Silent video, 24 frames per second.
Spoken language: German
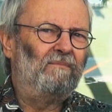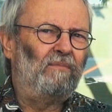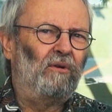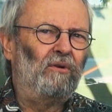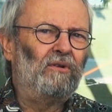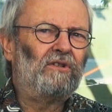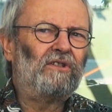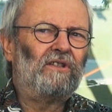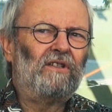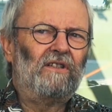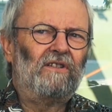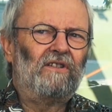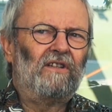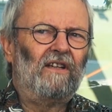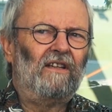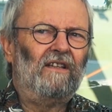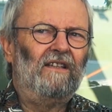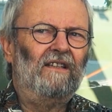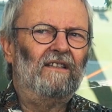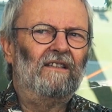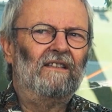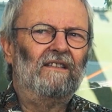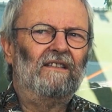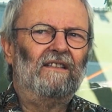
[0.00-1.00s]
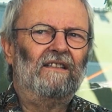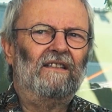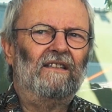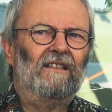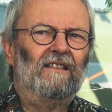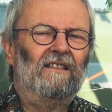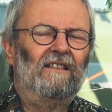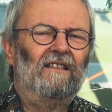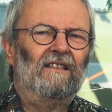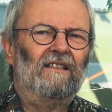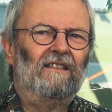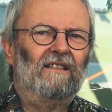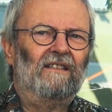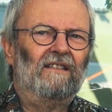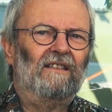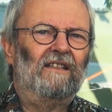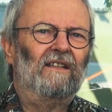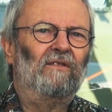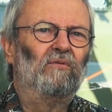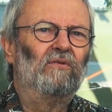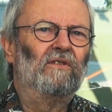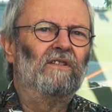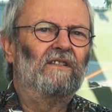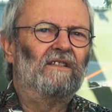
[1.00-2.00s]
Die Post ist ja hier, die, die, die
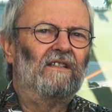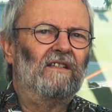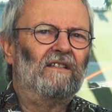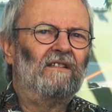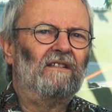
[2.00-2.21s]
uns